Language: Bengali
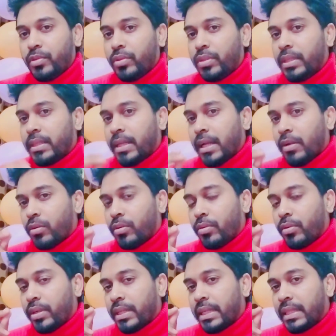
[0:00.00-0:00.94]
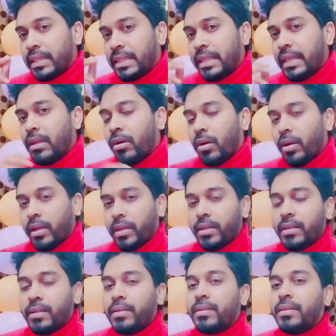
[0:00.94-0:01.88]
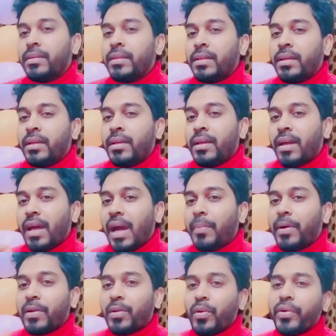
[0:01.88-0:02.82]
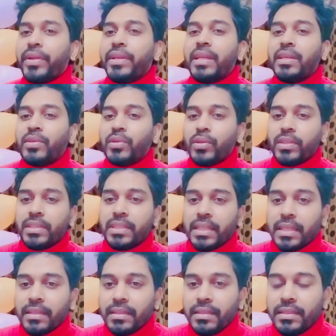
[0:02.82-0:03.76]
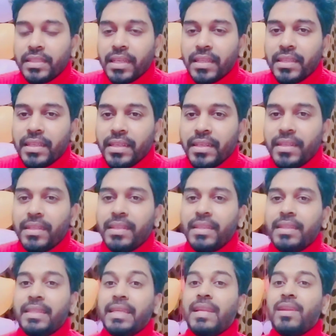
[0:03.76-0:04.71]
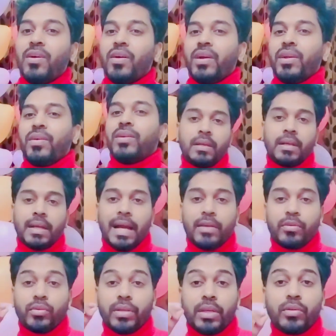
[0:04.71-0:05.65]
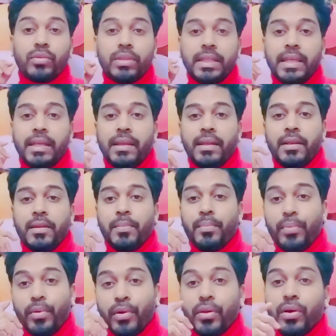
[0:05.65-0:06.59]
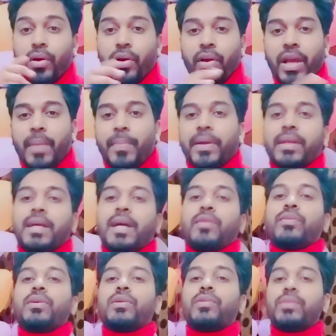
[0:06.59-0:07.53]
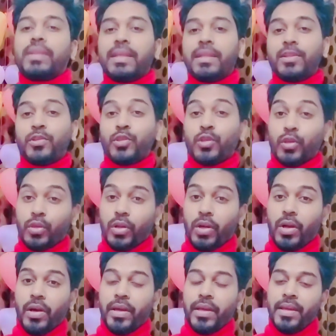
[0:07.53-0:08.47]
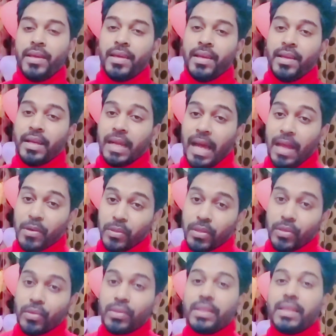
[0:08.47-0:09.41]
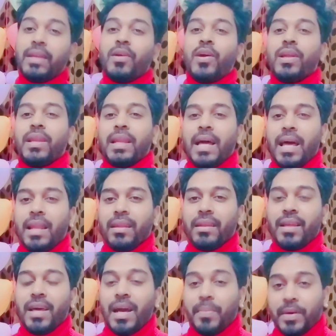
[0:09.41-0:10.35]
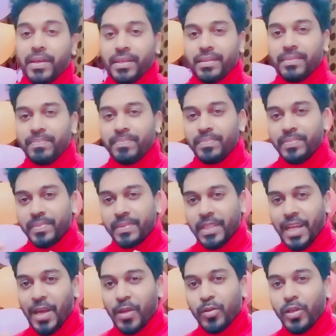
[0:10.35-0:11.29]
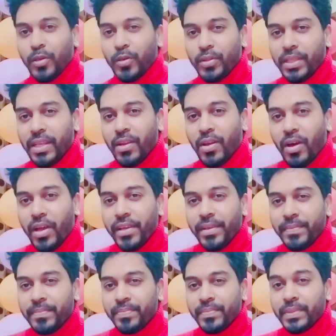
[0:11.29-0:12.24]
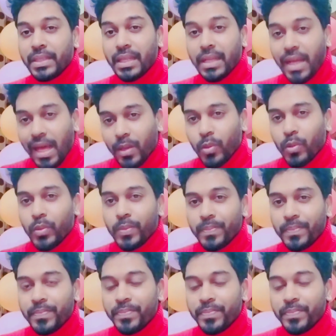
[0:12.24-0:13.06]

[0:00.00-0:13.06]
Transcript: যদি কারো অনেকে তিল হয় আবার অনেকেই রয়েছেন যাদের তিল হয় অর্থাৎ কারো কারো তিল বড় হয় আবার কারো কারো তিল ছোট হয় কারো কারো তিল হয় লাল আবার কারো কারো তিল হয় কালো